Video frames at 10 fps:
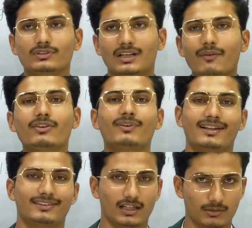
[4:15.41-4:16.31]
काफ़ी
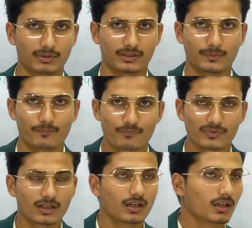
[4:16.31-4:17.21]
बड़े साइज में थे
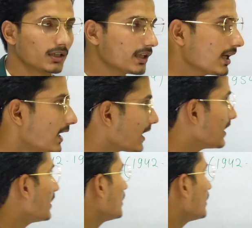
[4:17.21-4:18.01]
ठीक है अगला